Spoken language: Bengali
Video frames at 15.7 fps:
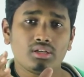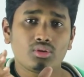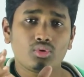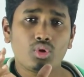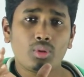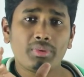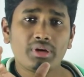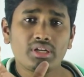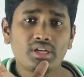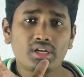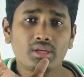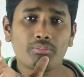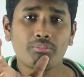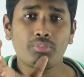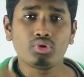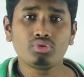কপাটিকাটা
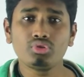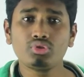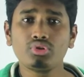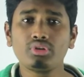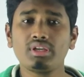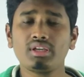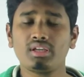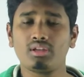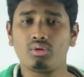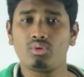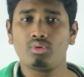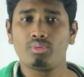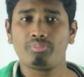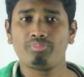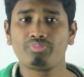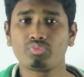বন্ধ হয়ে গেল
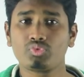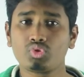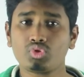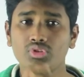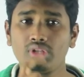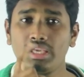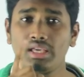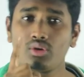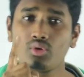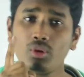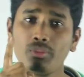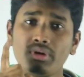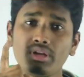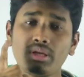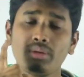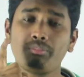এই
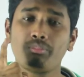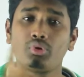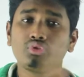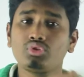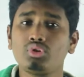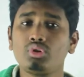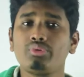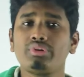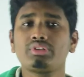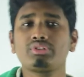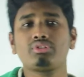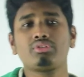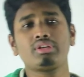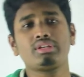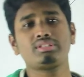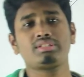কপাটিকে বন্ধ হওয়ার
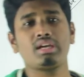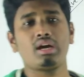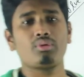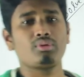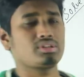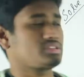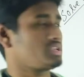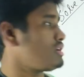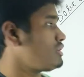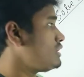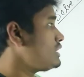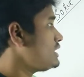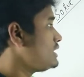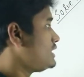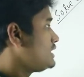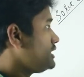জন্য যে আওয়াজটা হয়
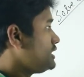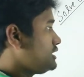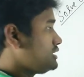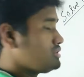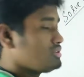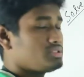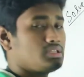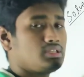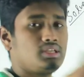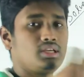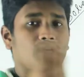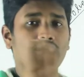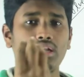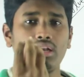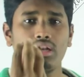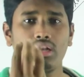এটা হচ্ছে গিয়ে
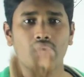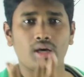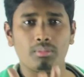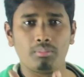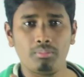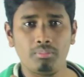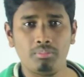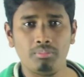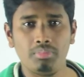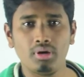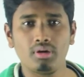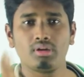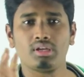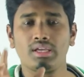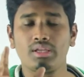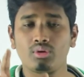লাভ
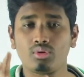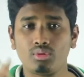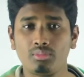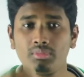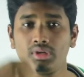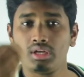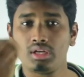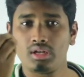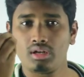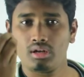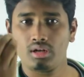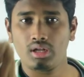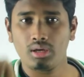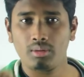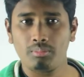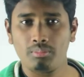এরকম
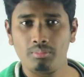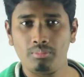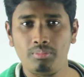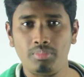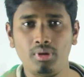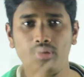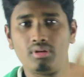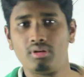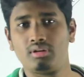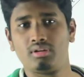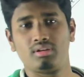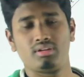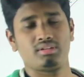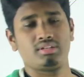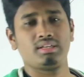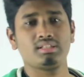লাভ
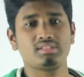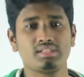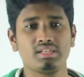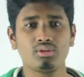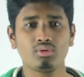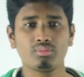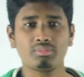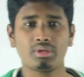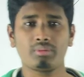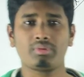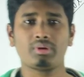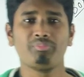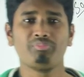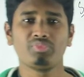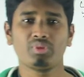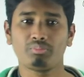ঠিক আছে এরকম টাইপের
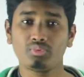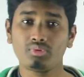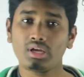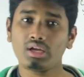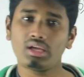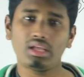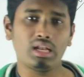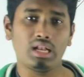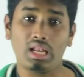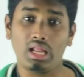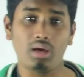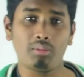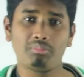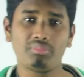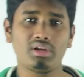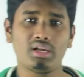পুরা
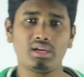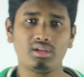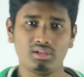লাভ না